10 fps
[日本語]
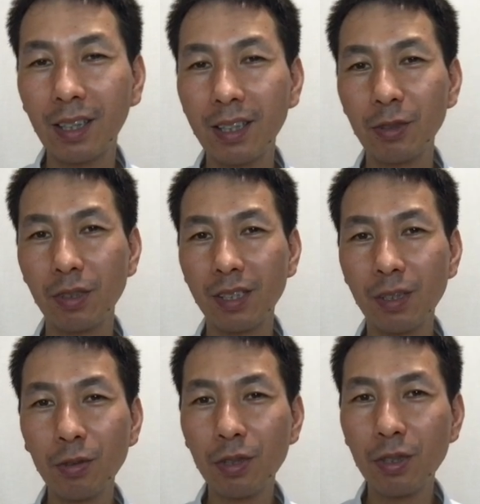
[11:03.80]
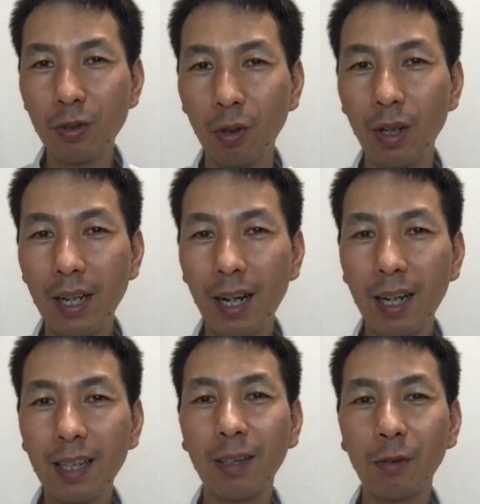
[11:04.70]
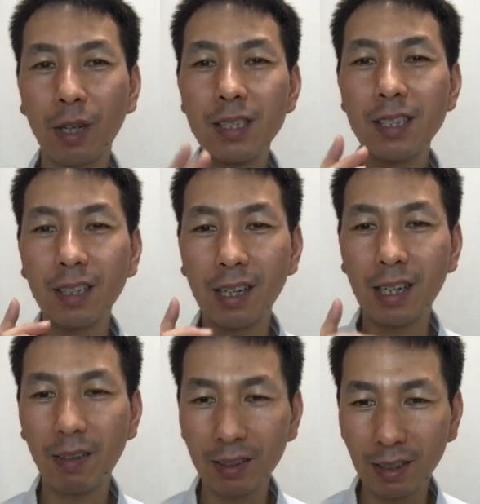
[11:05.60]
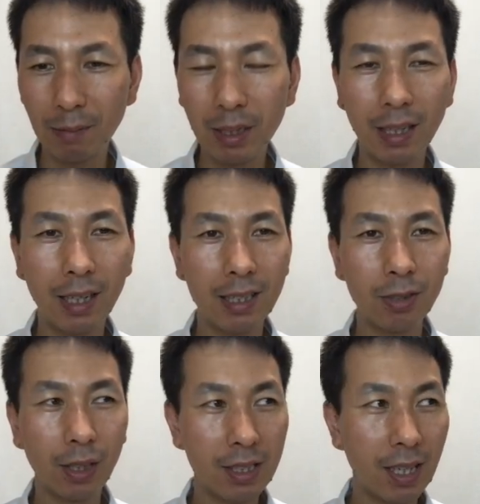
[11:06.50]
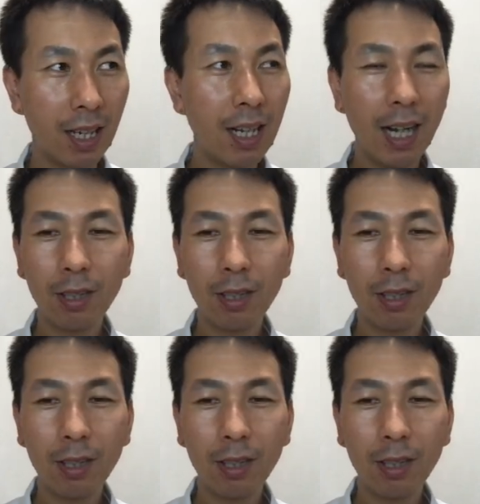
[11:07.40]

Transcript: いう話をする。そうするとあなたの感じ方が変わるからみたいな話とかですね。